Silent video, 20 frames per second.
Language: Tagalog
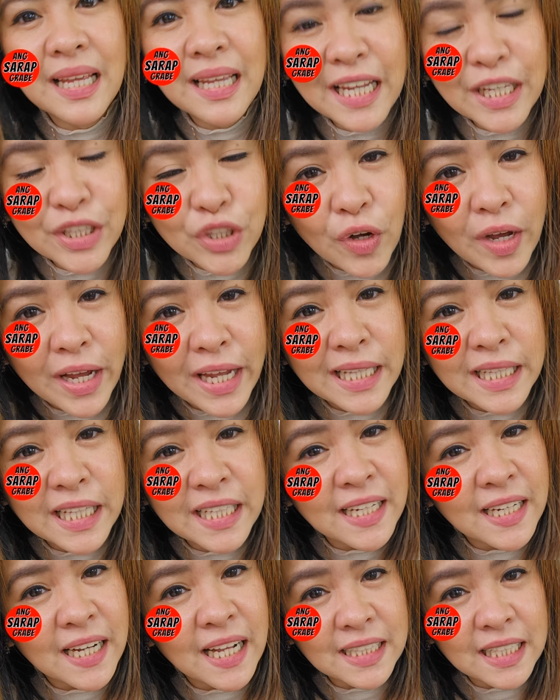Ito ay hindi
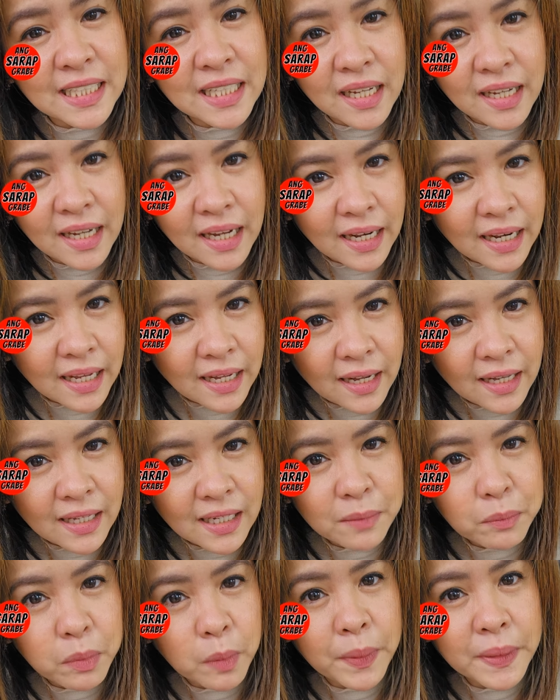na natin
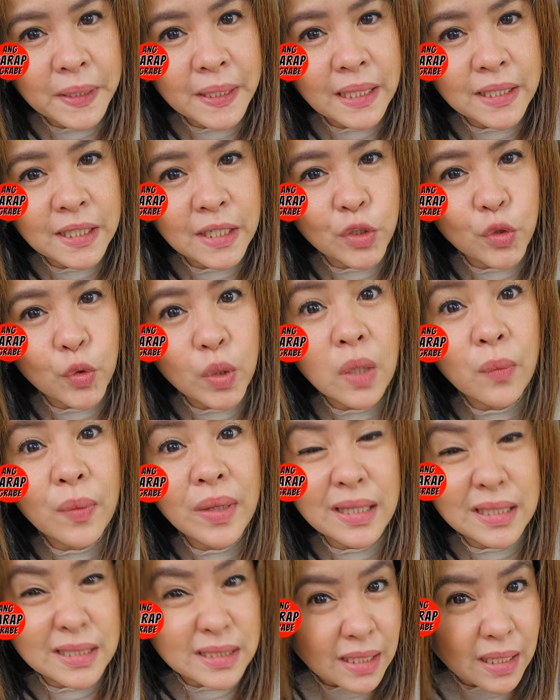kakailanganin pa pwede natin ito
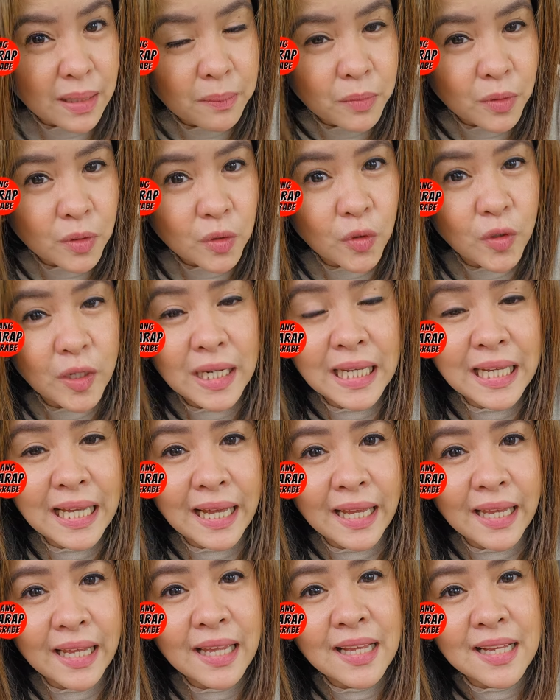gawing scramble o
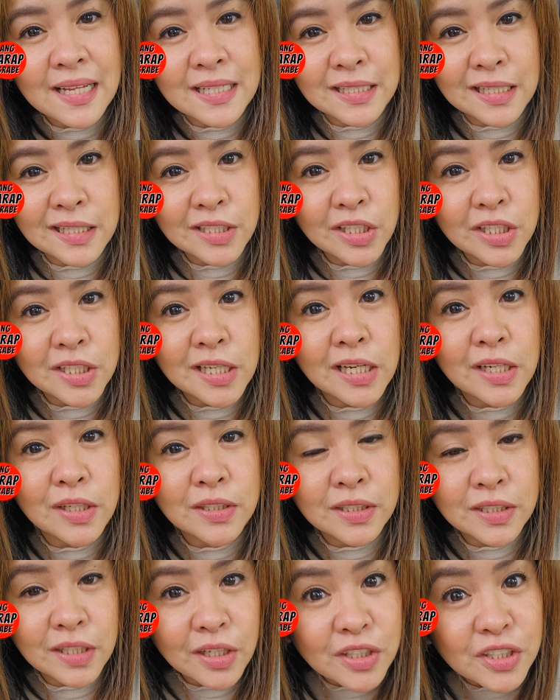ilagay sa
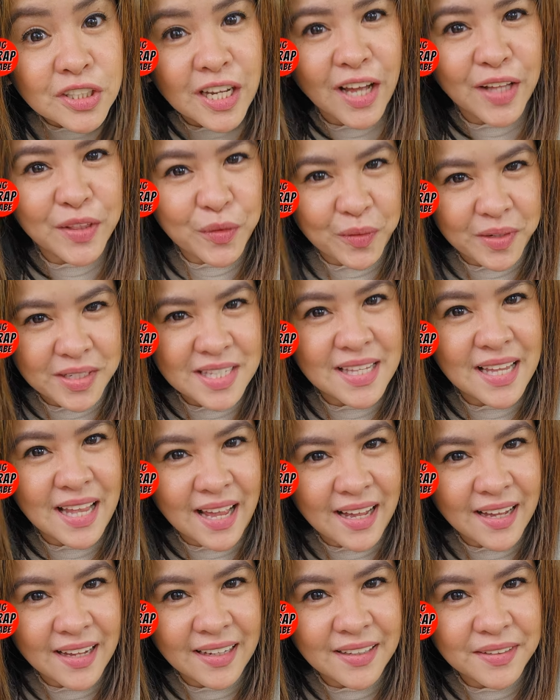sarsyadong
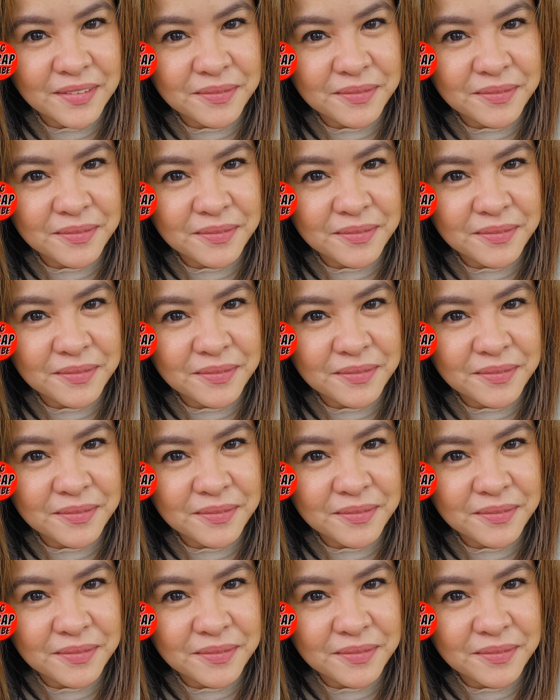isda.